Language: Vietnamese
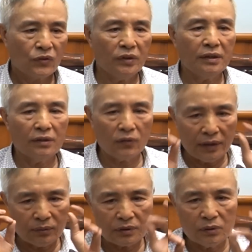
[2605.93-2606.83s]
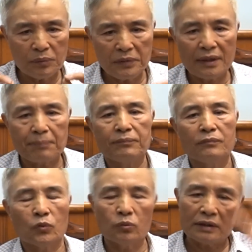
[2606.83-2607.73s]
cho nên là nói đồng chí Nguyễn Minh Nập
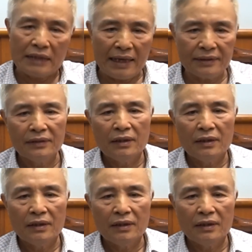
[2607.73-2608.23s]
cũng là sai.